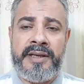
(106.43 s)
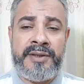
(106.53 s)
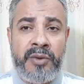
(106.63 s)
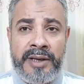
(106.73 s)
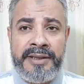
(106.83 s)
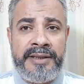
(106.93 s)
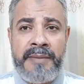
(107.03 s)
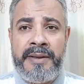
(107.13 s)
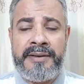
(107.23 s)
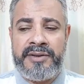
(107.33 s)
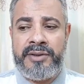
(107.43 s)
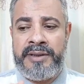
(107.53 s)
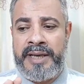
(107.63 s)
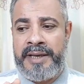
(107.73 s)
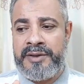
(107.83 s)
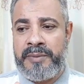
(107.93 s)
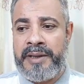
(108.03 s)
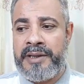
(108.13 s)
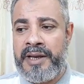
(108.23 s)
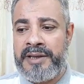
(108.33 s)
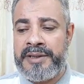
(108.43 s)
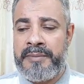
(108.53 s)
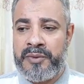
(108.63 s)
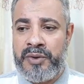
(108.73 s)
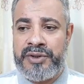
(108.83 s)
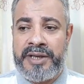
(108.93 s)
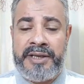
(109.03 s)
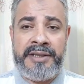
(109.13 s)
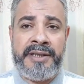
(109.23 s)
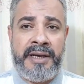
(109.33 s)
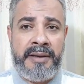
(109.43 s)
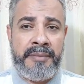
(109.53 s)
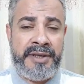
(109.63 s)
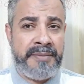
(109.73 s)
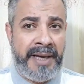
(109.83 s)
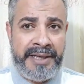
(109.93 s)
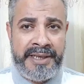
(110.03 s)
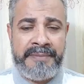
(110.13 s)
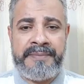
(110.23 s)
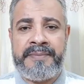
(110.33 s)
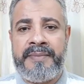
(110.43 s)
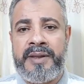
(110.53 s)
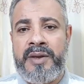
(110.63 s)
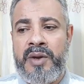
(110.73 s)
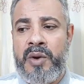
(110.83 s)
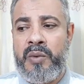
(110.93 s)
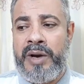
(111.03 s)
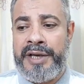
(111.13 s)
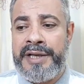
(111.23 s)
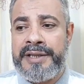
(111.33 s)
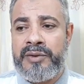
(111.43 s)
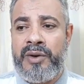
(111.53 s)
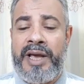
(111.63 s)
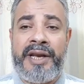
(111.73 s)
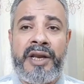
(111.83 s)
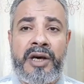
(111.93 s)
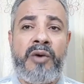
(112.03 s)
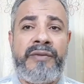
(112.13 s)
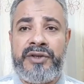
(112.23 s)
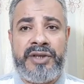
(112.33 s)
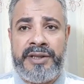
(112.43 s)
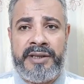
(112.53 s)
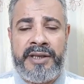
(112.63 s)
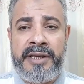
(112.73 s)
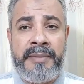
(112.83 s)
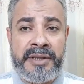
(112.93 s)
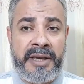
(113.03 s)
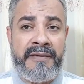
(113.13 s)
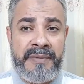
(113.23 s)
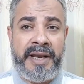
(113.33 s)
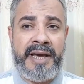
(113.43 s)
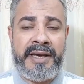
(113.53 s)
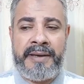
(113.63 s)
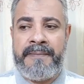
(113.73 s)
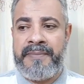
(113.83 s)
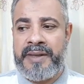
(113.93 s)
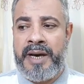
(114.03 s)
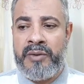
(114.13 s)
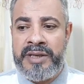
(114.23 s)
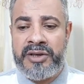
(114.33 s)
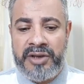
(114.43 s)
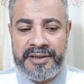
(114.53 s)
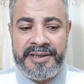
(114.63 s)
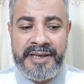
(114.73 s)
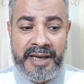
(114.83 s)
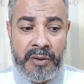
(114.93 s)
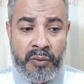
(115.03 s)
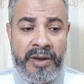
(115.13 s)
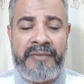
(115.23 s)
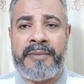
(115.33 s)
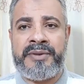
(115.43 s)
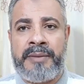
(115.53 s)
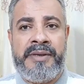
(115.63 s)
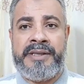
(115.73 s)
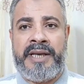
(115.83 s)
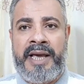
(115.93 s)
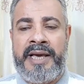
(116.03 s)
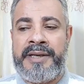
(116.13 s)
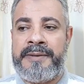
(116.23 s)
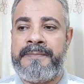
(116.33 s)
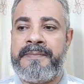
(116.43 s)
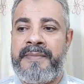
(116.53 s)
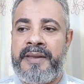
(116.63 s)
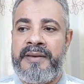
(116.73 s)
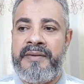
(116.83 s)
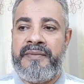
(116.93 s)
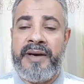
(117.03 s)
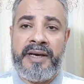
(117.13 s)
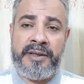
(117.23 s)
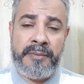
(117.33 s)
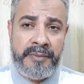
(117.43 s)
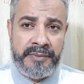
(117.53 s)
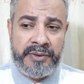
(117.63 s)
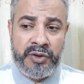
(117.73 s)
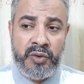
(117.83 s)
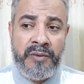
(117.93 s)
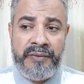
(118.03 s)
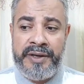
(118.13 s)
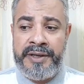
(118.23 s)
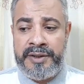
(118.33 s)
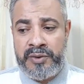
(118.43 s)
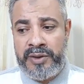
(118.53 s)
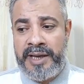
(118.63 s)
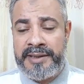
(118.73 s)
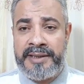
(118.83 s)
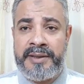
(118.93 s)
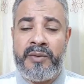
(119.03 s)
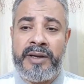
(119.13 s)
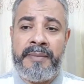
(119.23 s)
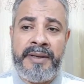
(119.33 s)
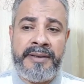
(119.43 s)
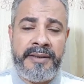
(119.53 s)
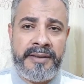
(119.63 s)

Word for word: الزوجه دي دايما يعني سبحان الله العظيم موضوع الشك عندها بنسبه عاليه واحيانا تدل على الخوف الشديد هي بتخاف من حاجه او هي شخصيه خوافه بطبيعه الحال فتشوف ان زوجها تزوج من